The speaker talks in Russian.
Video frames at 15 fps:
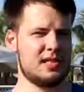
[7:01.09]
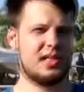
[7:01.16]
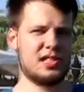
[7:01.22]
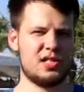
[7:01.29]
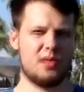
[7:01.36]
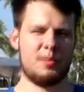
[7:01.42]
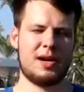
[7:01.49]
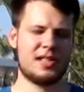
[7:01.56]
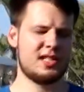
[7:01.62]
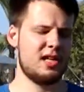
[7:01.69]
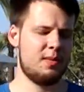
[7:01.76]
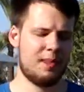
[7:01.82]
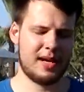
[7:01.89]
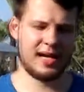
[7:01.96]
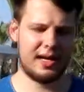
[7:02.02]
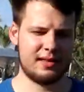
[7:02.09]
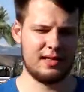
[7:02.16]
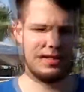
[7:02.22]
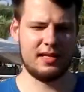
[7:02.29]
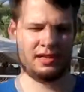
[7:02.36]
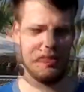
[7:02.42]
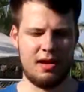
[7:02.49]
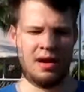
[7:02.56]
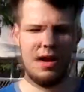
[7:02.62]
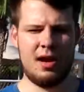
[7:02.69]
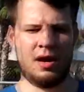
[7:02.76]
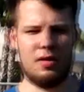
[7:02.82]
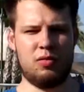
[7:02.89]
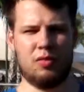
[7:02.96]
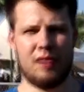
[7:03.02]
Естественно, Марсель, понятное дело,
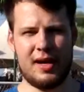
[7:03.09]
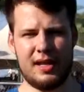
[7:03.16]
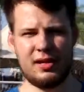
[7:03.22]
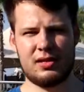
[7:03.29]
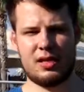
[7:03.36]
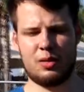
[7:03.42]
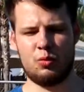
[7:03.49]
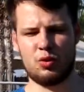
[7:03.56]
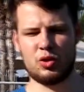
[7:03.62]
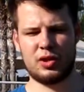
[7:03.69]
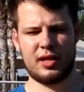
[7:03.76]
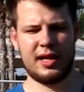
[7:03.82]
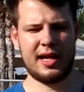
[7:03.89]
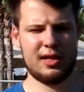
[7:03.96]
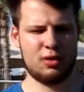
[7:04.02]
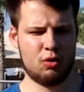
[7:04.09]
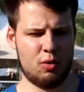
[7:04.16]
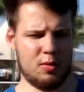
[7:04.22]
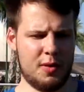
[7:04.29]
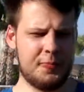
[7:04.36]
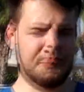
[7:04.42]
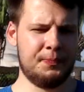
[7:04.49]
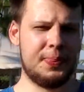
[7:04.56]
фаворит, к тому же играет дома.